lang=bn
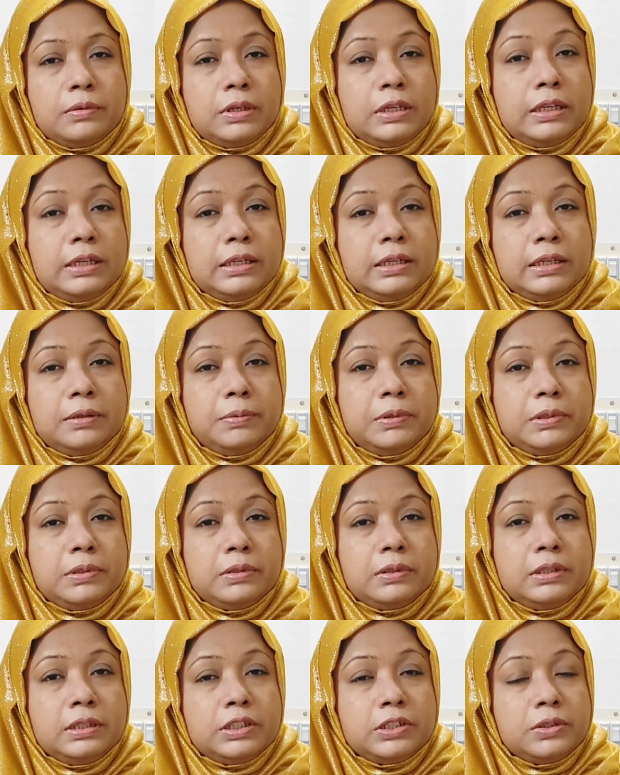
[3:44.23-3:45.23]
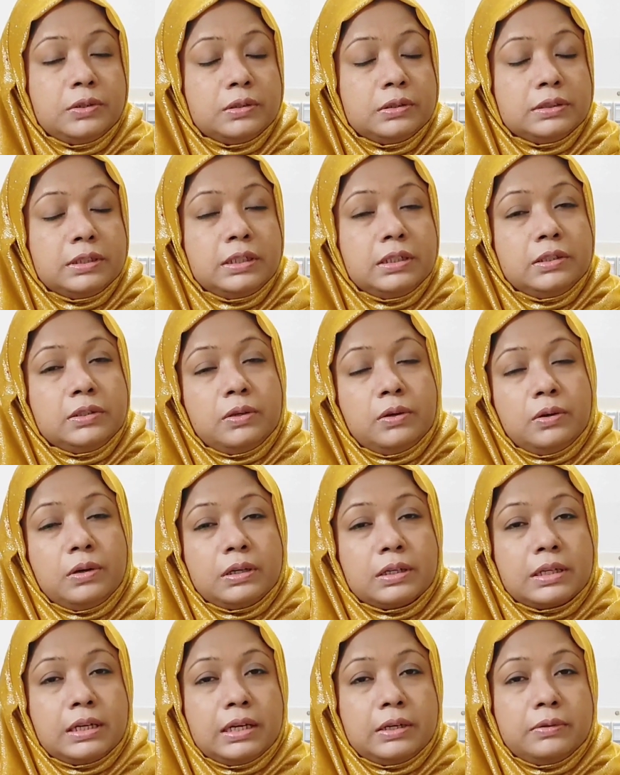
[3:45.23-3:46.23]
লিঙ্গের ভিতর দিয়ে সঞ্চালিত
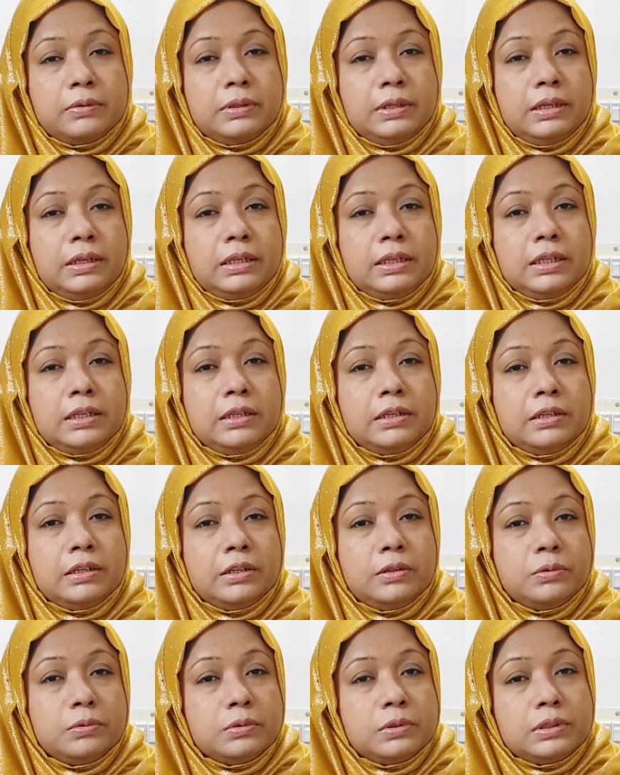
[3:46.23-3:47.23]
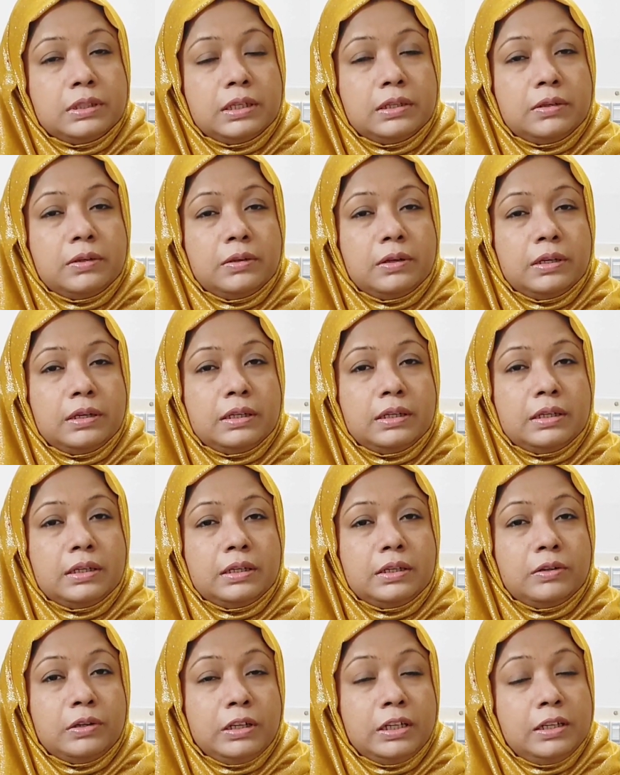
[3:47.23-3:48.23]
হওয়ার কারণে লিঙ্গের উত্থান হয়
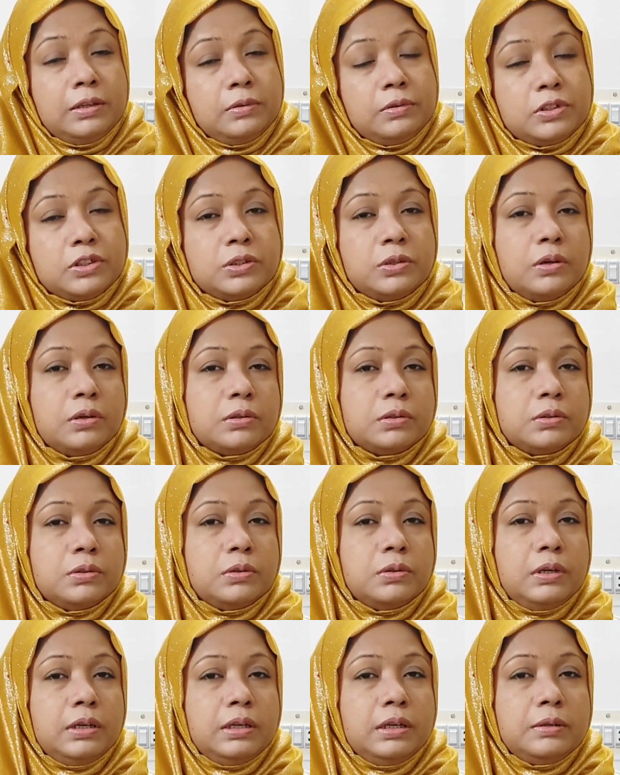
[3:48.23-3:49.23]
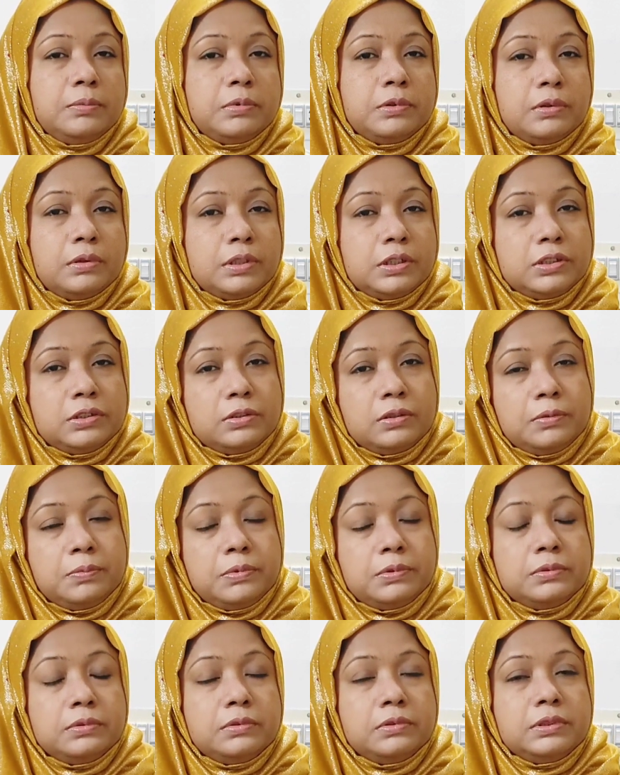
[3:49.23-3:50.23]
লিঙ্গ শক্ত হয় এবং অনেক সময়
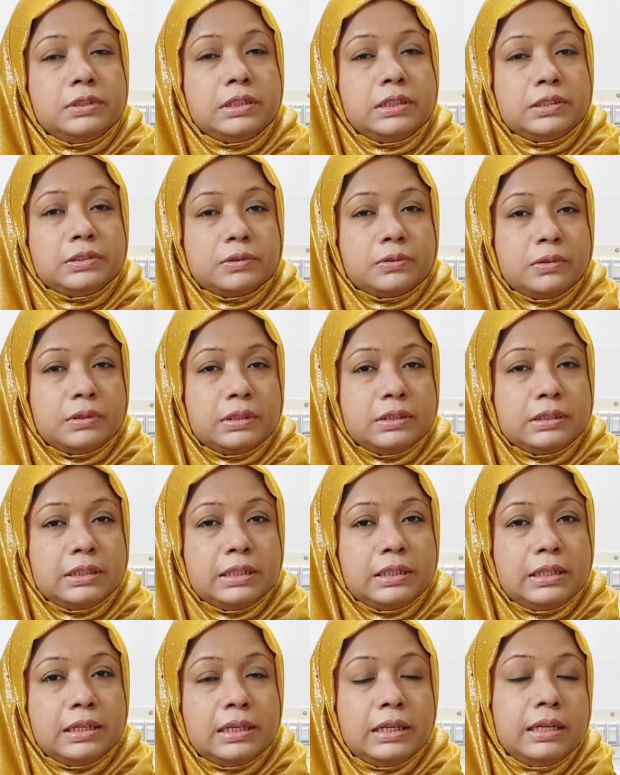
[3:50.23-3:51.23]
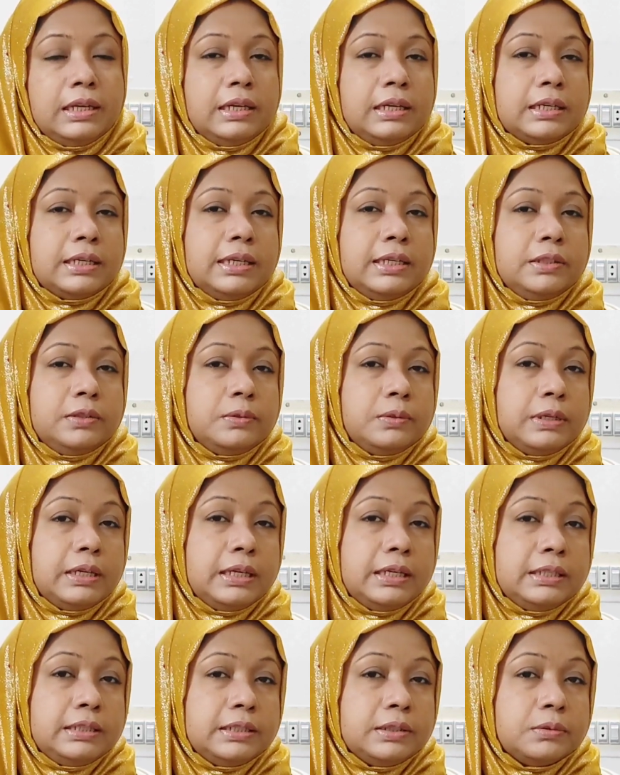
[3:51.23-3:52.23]
পর্যন্ত সেক্স করা যায় কিন্তু
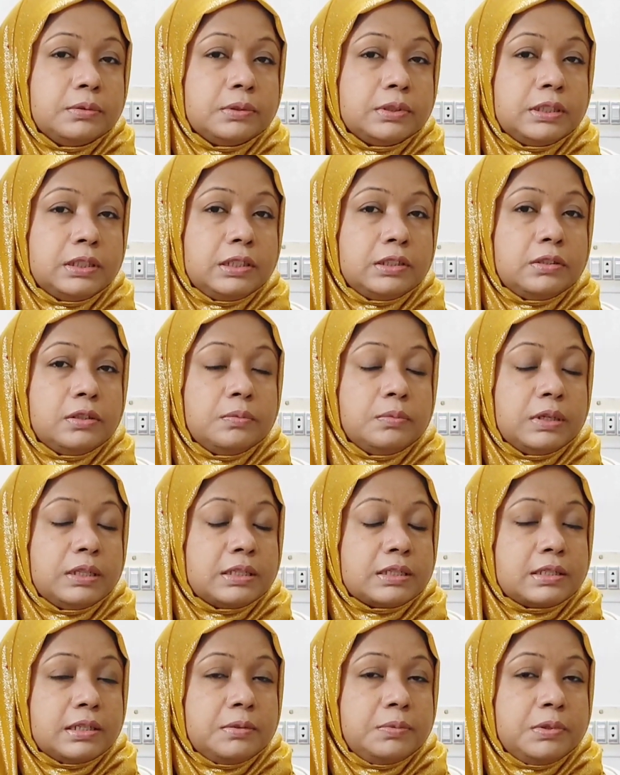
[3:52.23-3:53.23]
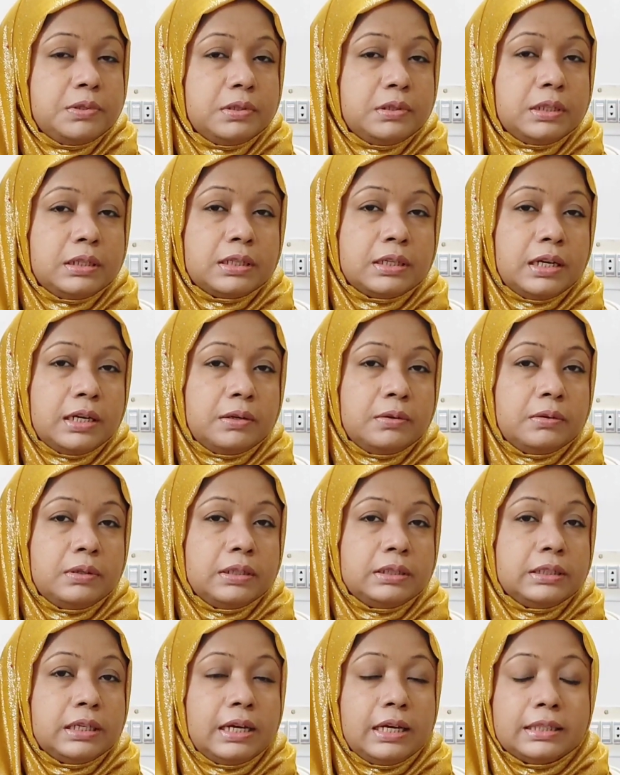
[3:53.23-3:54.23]
এই যে অতিরিক্ত মাস্টারভিশনের
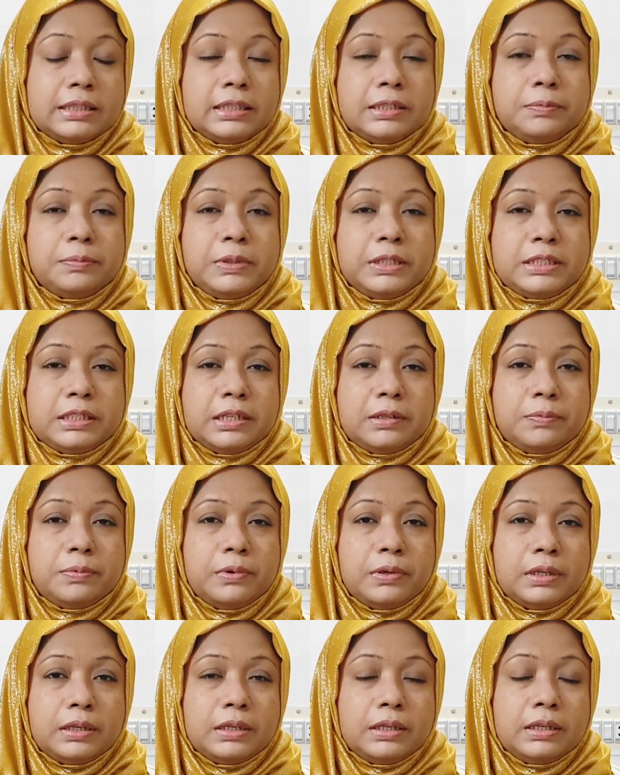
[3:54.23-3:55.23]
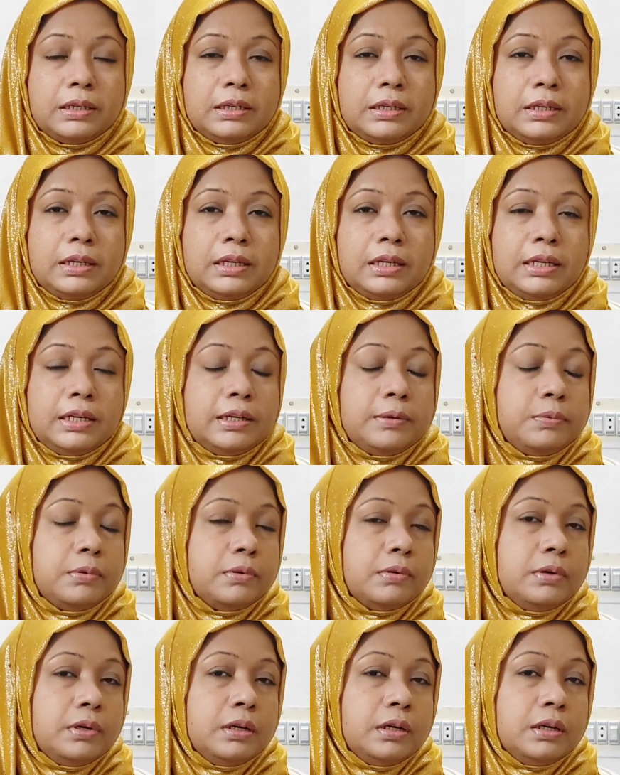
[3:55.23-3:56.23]
কারণে যে হাতের প্রেশার পড়ে
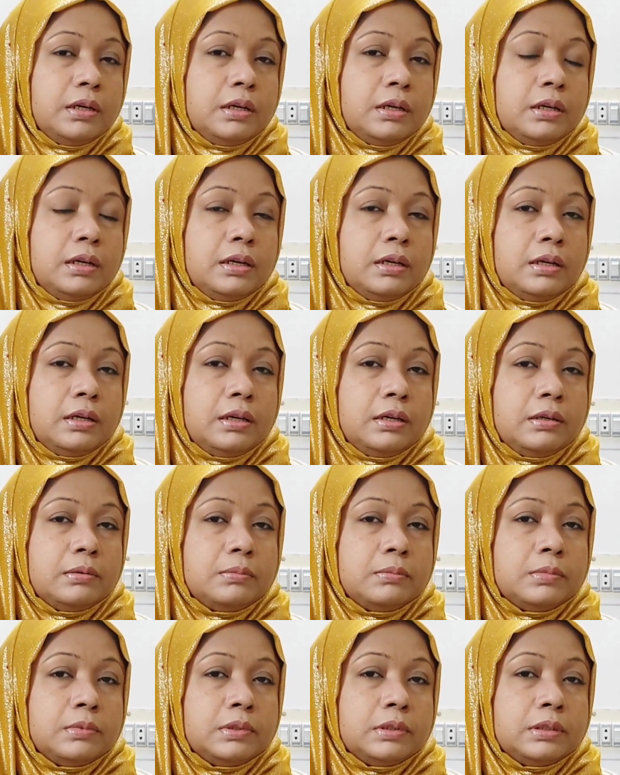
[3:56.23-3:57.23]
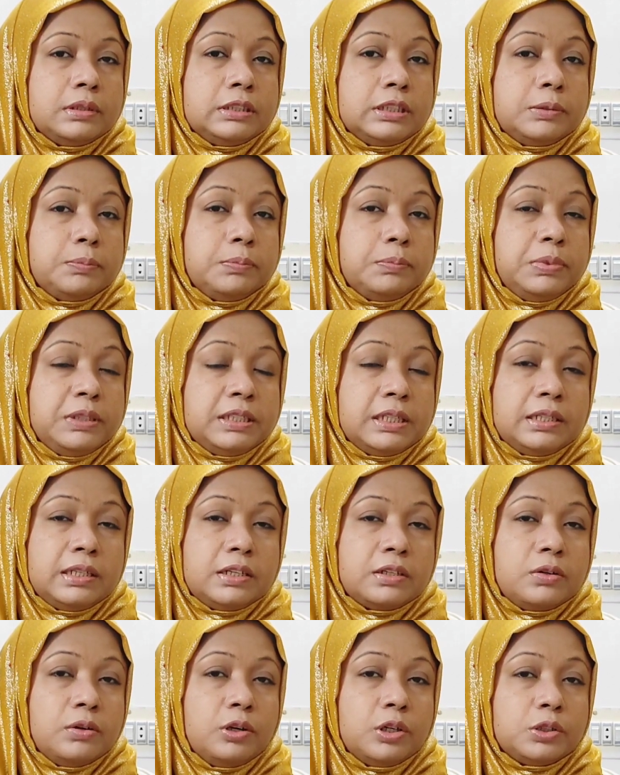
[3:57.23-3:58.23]
এবং যে
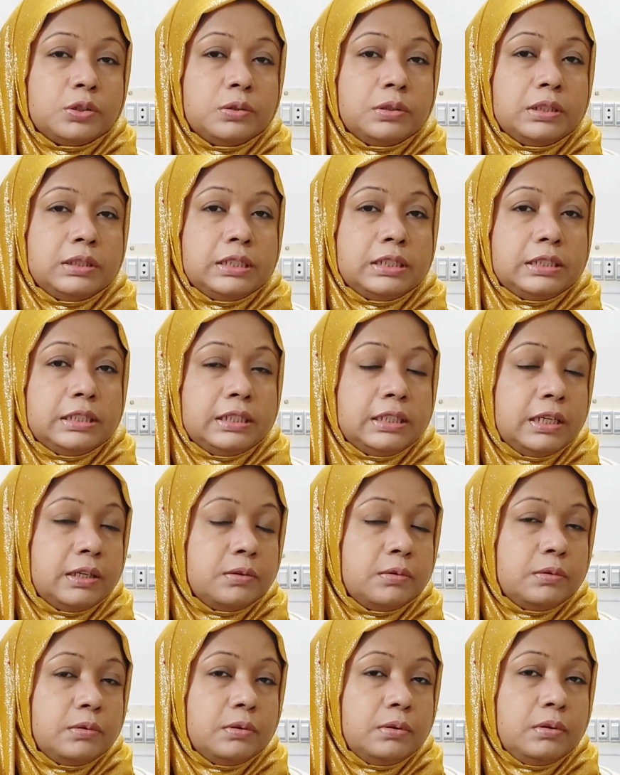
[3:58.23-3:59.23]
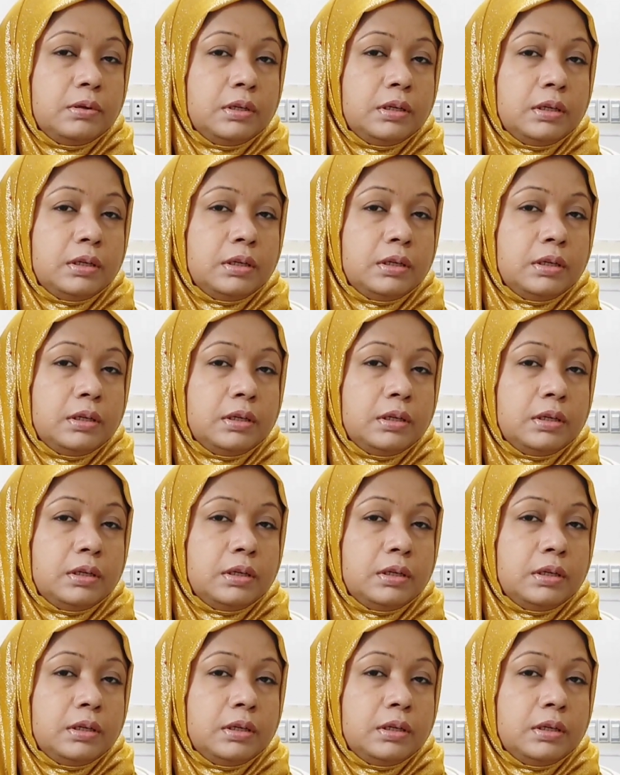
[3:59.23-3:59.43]
বিছানার ঘর্ষণে যে শিরাগুলো